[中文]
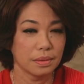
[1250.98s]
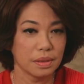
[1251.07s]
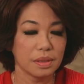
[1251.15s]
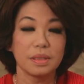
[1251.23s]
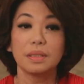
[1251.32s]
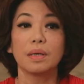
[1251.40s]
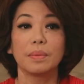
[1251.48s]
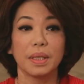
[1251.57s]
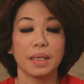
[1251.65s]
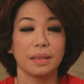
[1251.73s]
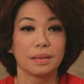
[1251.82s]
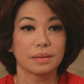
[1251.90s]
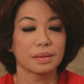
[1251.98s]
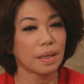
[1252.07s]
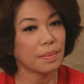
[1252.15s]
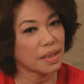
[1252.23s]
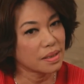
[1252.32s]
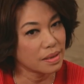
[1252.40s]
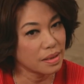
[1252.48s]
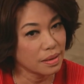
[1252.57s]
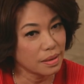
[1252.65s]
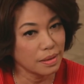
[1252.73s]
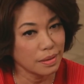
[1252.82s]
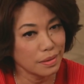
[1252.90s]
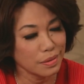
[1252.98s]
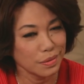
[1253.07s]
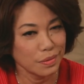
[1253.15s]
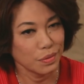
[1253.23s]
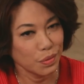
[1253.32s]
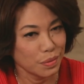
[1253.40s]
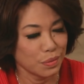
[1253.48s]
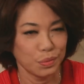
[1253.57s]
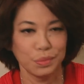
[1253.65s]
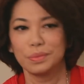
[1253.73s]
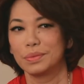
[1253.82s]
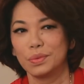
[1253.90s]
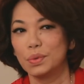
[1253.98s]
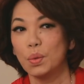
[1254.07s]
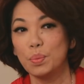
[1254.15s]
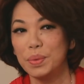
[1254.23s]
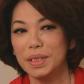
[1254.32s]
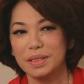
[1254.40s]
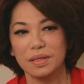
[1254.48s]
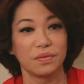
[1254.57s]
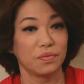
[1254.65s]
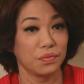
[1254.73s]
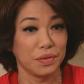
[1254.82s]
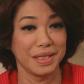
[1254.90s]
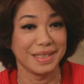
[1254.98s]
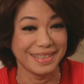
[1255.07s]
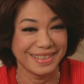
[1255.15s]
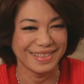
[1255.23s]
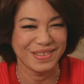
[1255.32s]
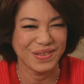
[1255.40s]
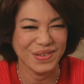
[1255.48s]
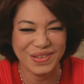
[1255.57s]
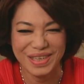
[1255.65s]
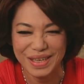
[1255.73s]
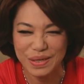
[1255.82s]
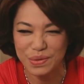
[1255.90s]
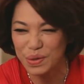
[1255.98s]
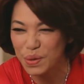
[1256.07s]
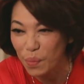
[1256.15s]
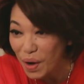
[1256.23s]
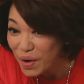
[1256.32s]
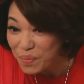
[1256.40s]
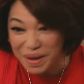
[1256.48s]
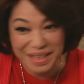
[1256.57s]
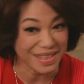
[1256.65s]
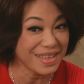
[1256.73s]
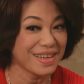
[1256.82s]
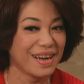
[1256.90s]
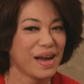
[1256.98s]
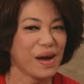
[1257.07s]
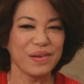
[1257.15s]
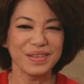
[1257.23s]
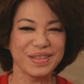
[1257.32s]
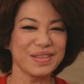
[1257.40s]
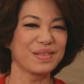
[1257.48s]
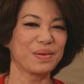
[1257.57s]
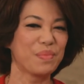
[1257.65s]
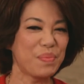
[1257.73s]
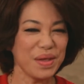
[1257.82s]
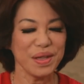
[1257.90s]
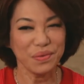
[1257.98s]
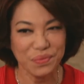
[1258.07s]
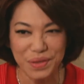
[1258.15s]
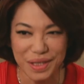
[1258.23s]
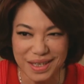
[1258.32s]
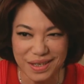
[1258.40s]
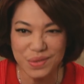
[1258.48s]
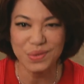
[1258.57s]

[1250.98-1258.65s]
你知道吗？他把这些歌。都变成福音歌曲，所以我要把这个是怎么变成福音歌